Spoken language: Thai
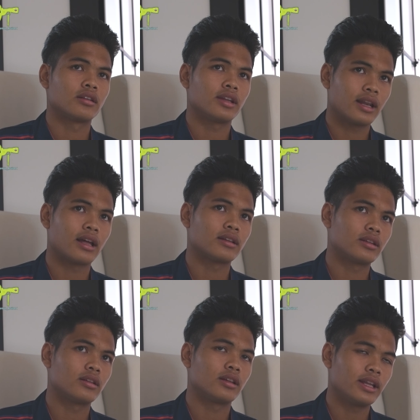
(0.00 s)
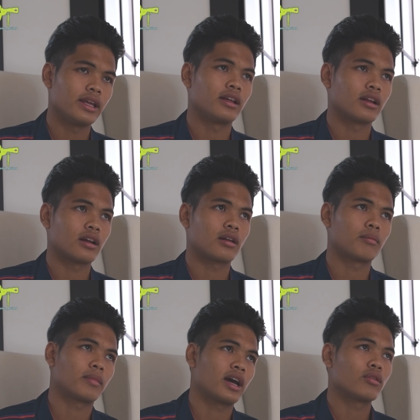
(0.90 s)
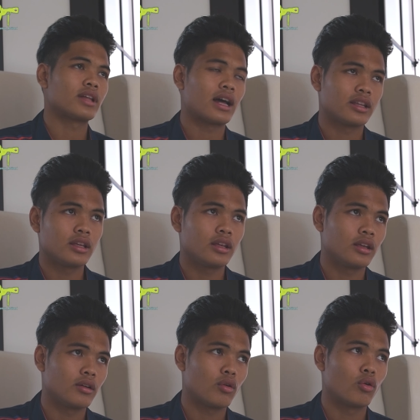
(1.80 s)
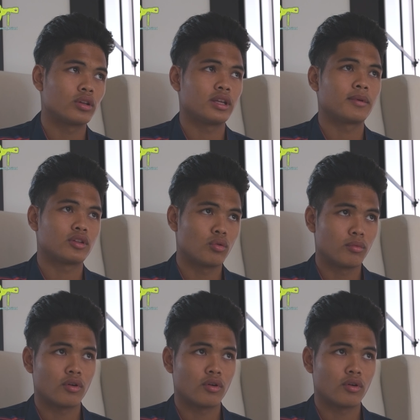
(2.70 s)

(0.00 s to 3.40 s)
นี่แหละลีกเข้าตาที่โค้ชที่ปทุมค